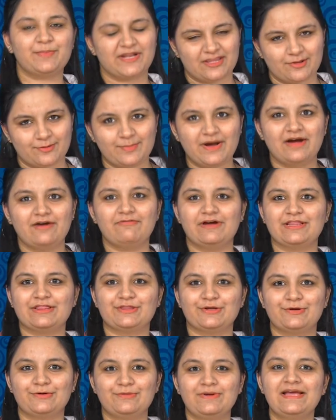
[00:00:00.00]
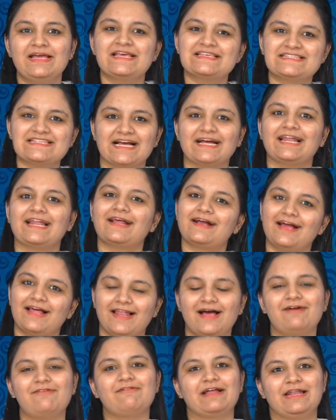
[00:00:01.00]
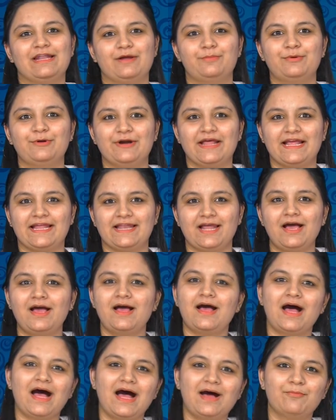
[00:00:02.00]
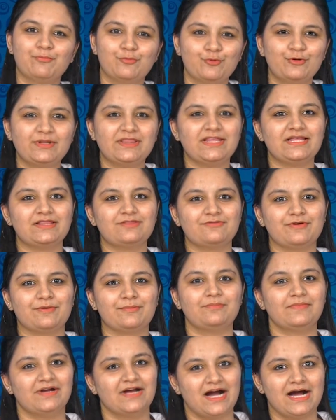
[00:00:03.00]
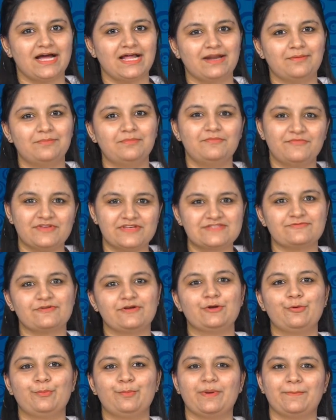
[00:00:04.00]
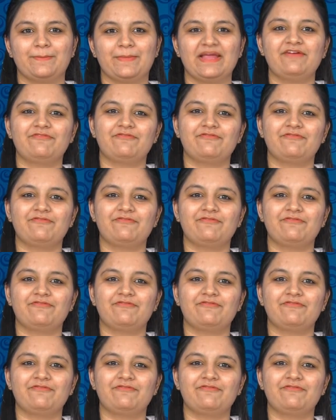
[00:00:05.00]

ప్రతిభావంతుడు సకల కళా వల్లభుడైన ఆ మూర్తిత్వం గానం విశ్వరూపమై